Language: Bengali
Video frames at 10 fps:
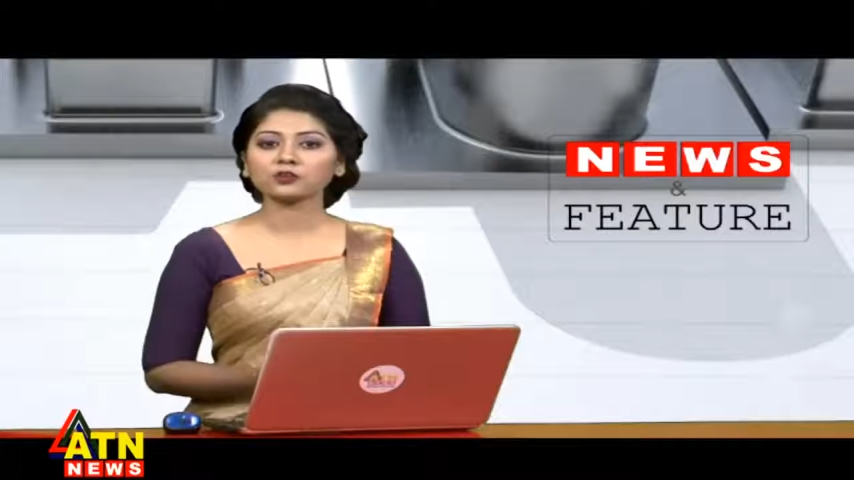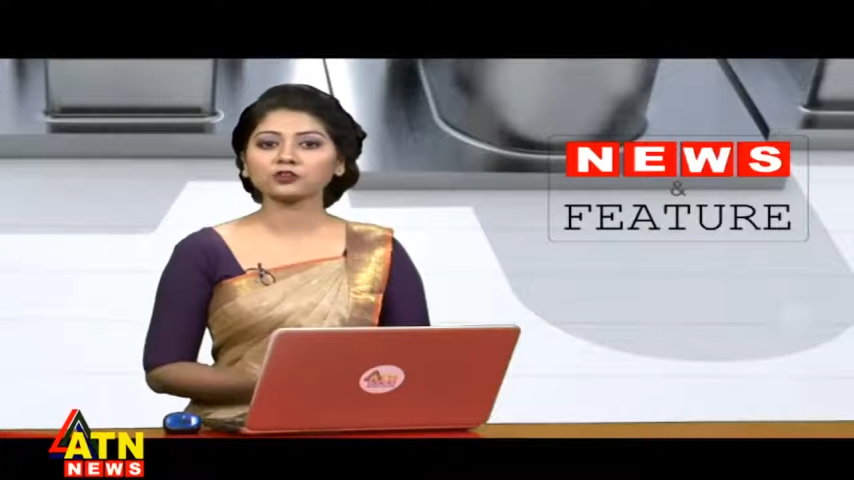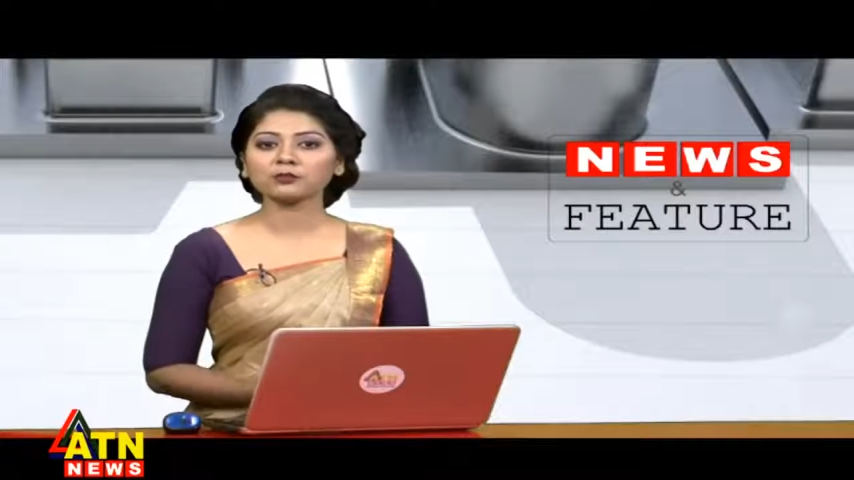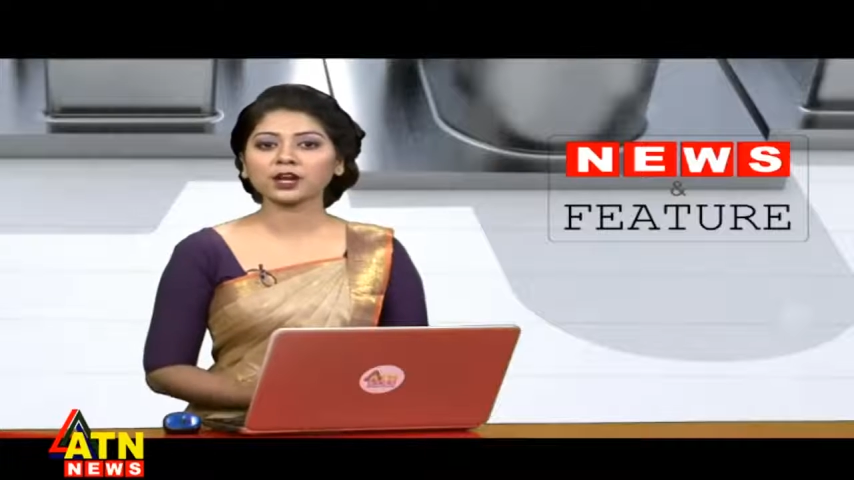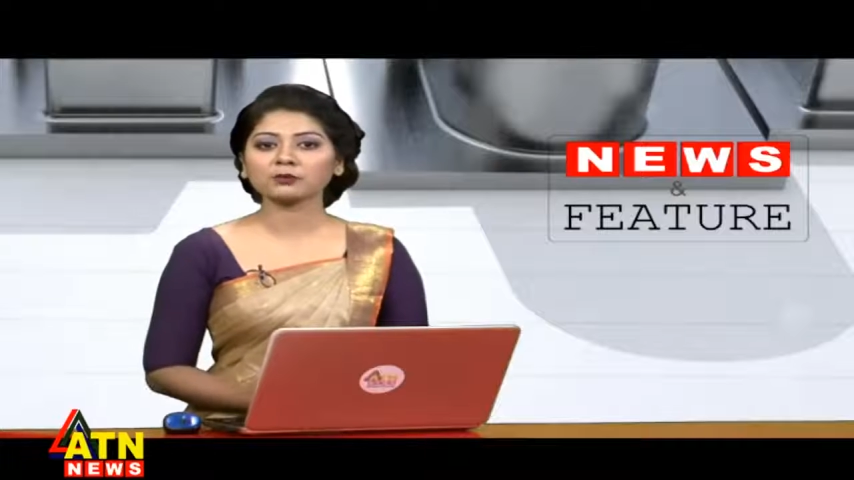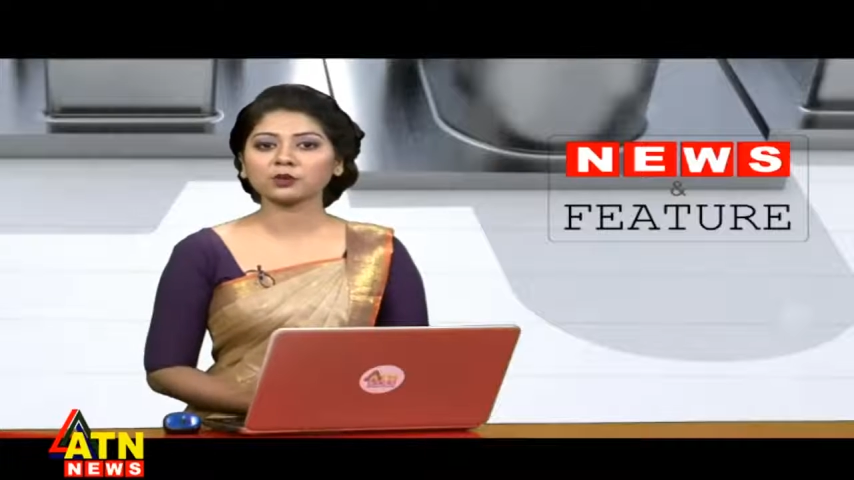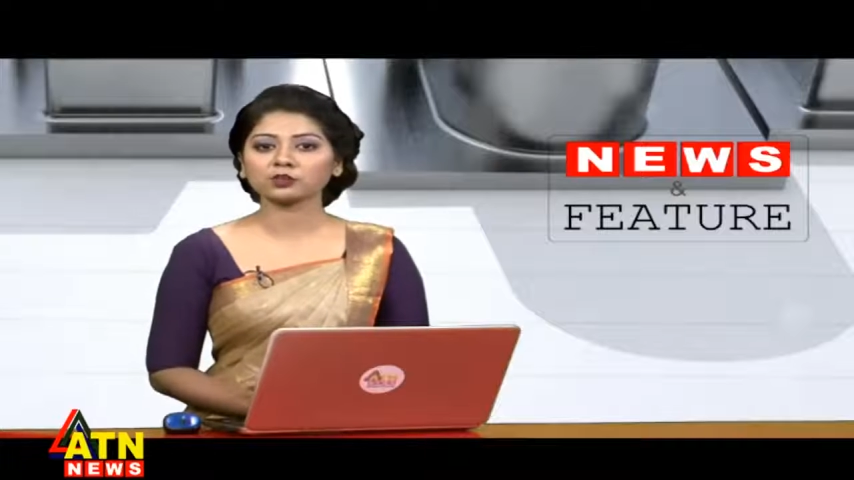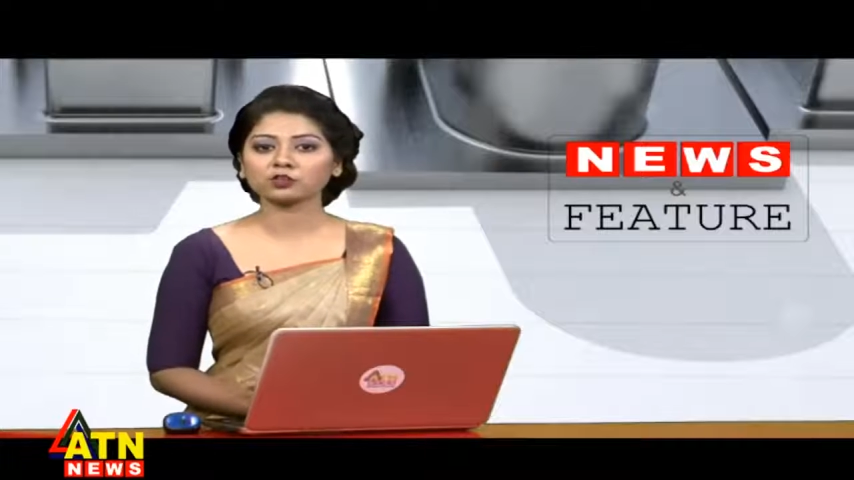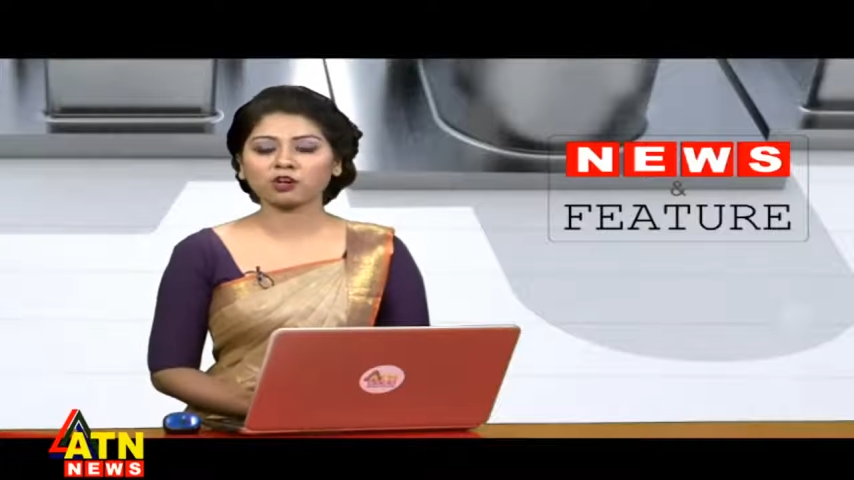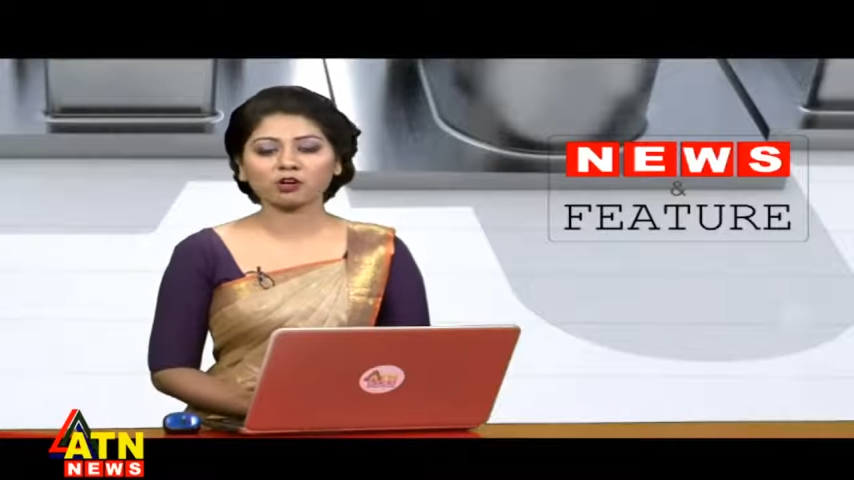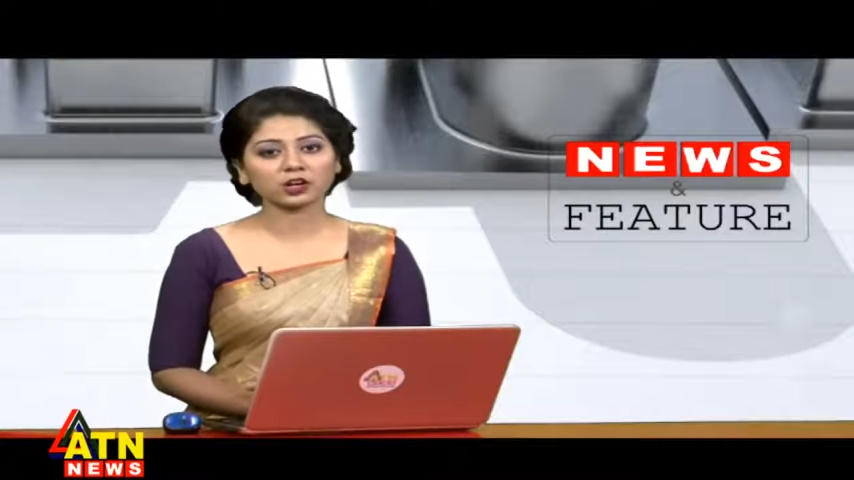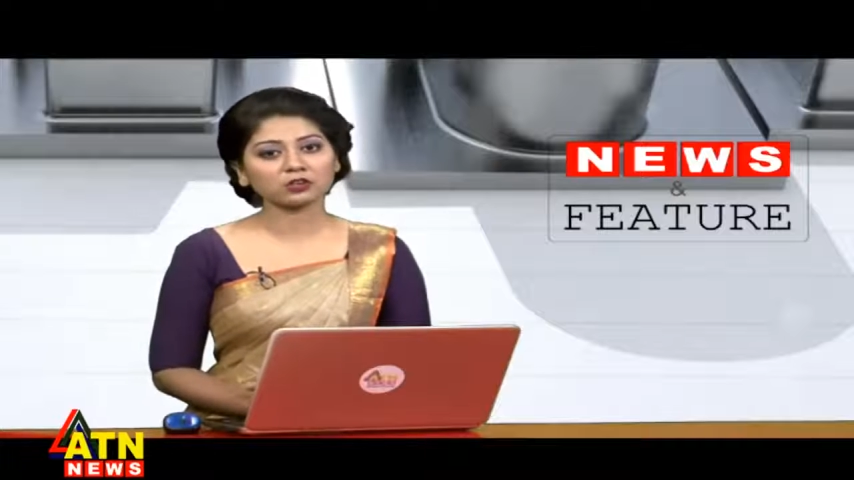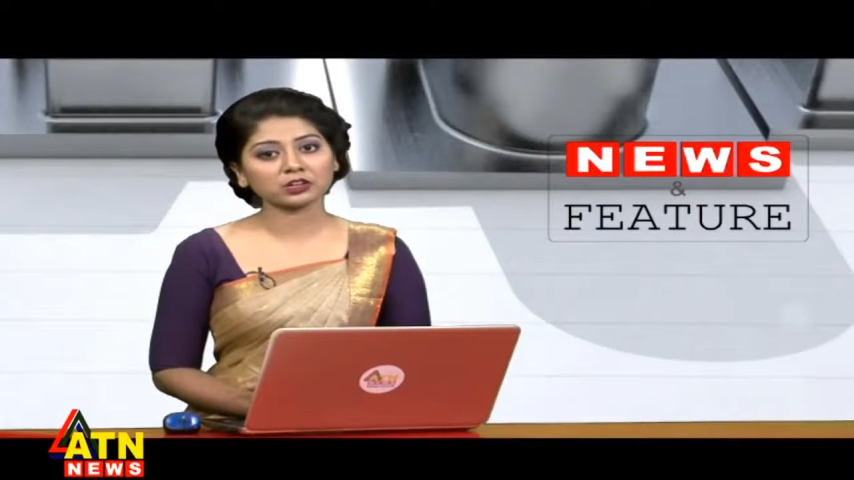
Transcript: প্রথমবারের মতো করোনা